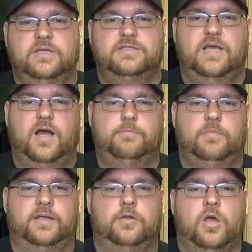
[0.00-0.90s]
Sie
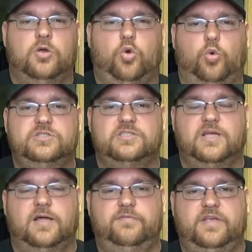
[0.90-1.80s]
haben ein großes
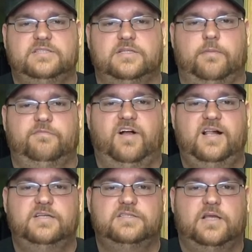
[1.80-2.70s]
Anwesen am
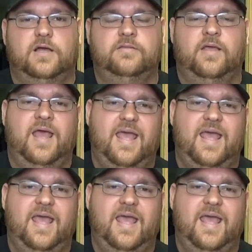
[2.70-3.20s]
Waldesrand.